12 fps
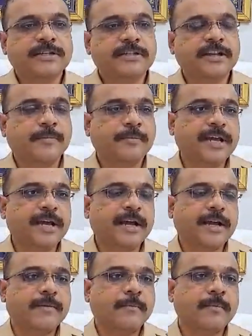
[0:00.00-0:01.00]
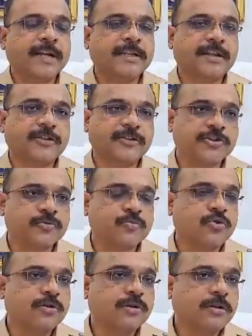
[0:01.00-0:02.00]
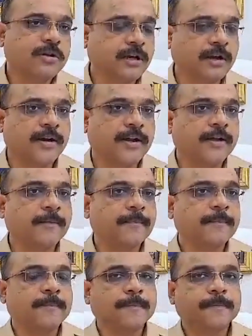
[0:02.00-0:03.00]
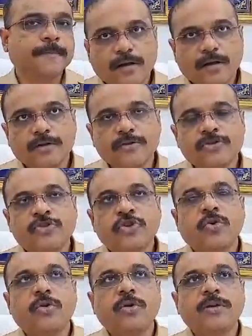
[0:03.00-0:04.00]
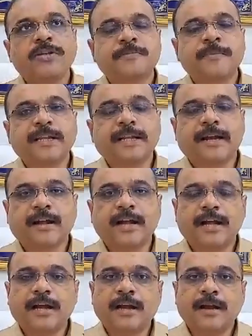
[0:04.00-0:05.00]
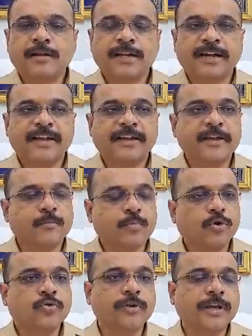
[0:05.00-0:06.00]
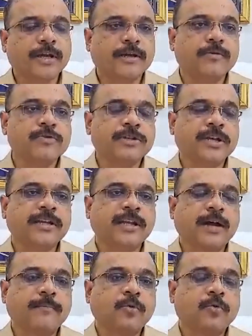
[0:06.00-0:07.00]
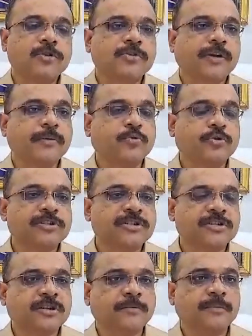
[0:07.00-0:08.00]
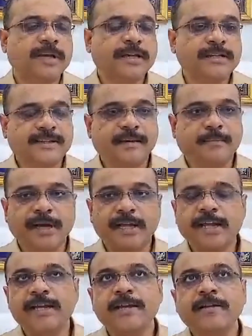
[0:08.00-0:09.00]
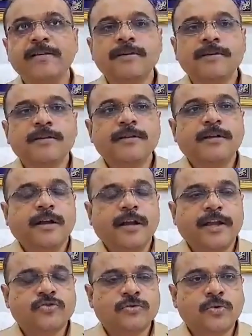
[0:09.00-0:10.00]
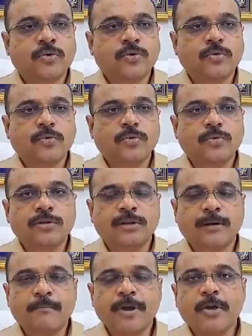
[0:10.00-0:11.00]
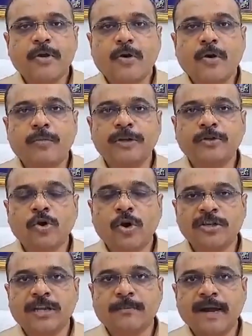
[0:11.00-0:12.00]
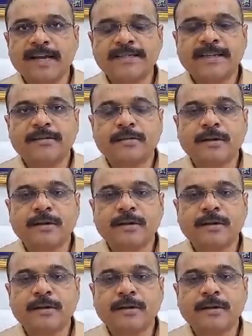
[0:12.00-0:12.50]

सीनियर पीआई महेंद्र देशमुख कर रहे हैं जो इसमें लड़का लड़के की मौत हुई है उसके खिलाफ कोलसीवाड़ी पुलिस स्टेशन में इसके पहले ही एक सौ नब्बे ऑब्लिक दो हज़ार बाईस के